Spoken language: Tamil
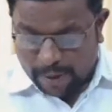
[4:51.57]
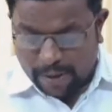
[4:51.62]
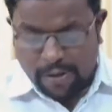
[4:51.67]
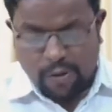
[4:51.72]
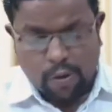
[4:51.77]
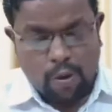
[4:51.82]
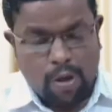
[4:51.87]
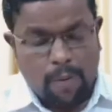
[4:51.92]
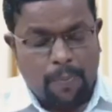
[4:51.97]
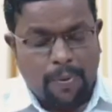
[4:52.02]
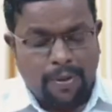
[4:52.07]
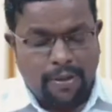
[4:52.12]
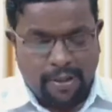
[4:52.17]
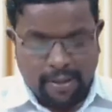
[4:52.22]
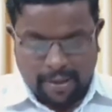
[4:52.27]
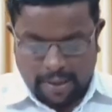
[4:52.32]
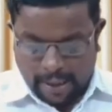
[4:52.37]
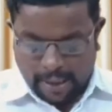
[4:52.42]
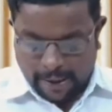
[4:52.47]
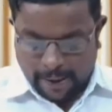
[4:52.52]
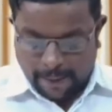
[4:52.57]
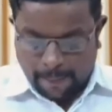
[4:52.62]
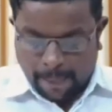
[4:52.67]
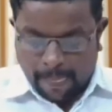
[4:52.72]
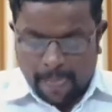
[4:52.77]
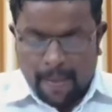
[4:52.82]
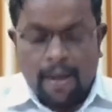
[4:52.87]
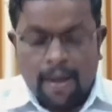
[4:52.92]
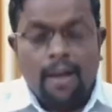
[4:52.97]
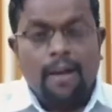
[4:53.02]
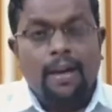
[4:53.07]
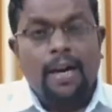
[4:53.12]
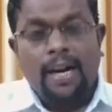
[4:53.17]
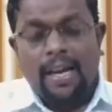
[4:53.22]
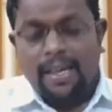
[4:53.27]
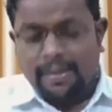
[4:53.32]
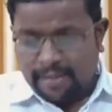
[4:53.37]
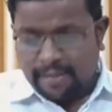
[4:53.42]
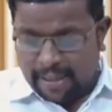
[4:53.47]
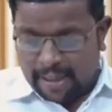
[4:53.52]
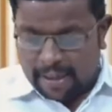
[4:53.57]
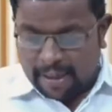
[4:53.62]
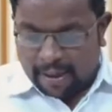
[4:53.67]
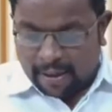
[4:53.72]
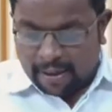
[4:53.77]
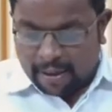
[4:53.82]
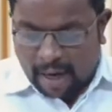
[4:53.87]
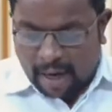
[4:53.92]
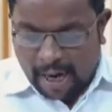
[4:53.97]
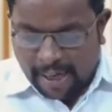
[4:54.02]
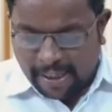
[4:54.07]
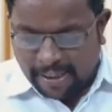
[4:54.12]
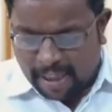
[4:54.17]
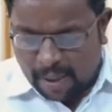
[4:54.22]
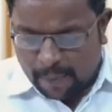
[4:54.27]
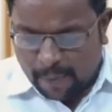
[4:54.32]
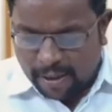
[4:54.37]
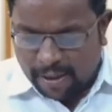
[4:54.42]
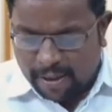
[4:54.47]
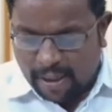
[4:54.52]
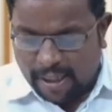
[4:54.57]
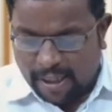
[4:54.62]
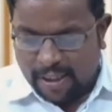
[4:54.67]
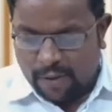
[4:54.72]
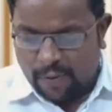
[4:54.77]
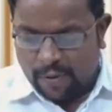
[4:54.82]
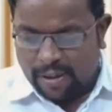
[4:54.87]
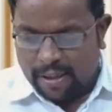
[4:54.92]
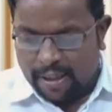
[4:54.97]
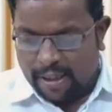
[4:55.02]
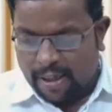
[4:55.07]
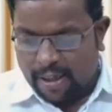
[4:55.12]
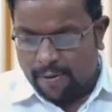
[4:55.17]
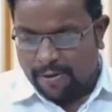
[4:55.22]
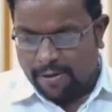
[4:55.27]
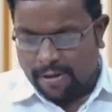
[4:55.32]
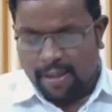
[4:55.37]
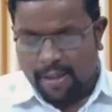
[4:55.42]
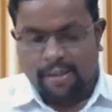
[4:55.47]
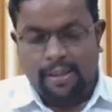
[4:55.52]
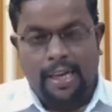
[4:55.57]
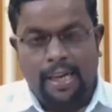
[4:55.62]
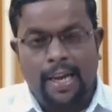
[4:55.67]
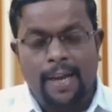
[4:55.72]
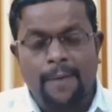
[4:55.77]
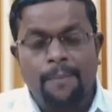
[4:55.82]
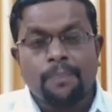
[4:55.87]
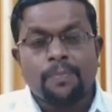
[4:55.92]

என்று சொல்லப்பட்டிருக்கிறது கலாத்தியர் ஐந்தாம் அதிகாரம் இருபத்தி ரெண்டாம் வசனத்தில்